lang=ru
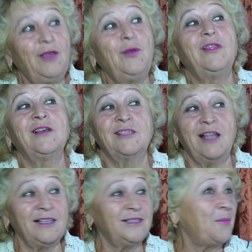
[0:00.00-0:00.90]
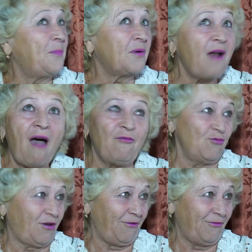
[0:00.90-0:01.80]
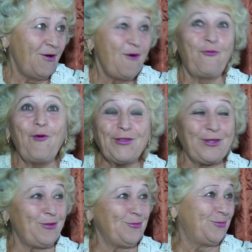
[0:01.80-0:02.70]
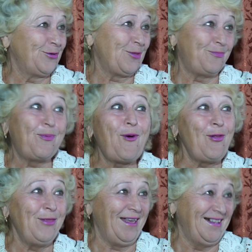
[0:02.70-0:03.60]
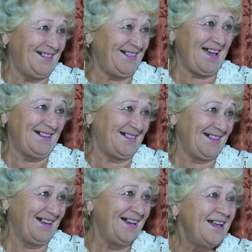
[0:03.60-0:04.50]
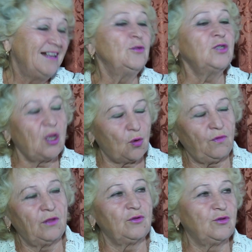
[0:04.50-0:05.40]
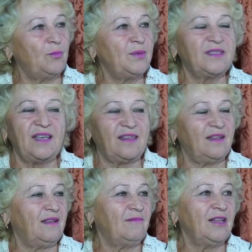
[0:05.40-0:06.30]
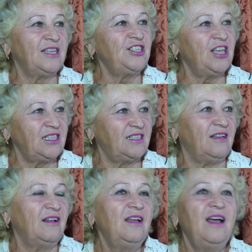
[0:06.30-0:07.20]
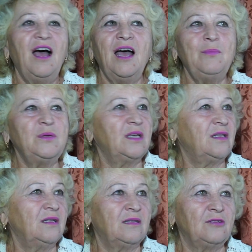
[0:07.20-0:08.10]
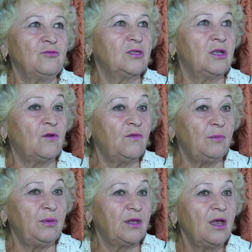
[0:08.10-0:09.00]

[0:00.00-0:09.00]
и дождаться правнуков. Вот оно будет полное счастье. Но здоровье нужно обязательно. Для счастья обязательно должно здоровье быть